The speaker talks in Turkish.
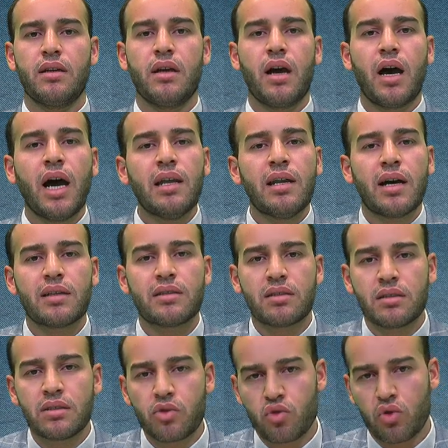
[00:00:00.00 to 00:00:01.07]
hal
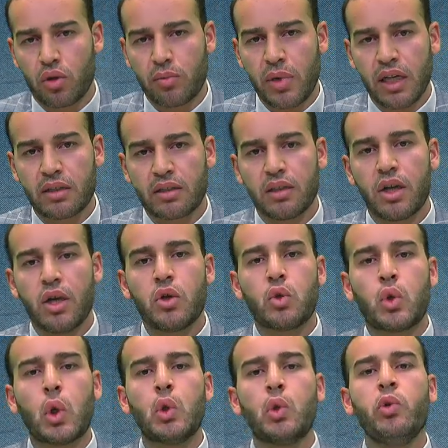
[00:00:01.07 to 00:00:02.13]
hatırını sormak,
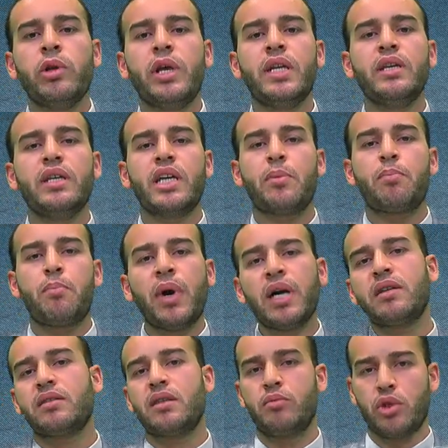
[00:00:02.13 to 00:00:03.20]
gönüllerini
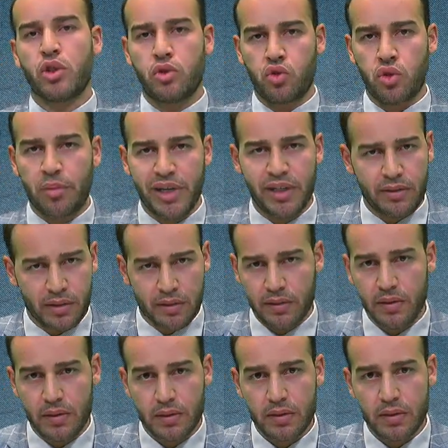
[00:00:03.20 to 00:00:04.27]
yapmak da bir
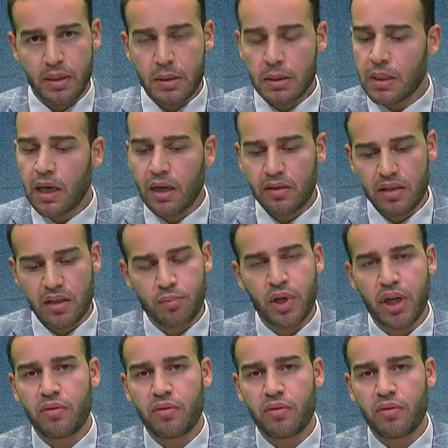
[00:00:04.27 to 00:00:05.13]
cömertliktir. Sadece para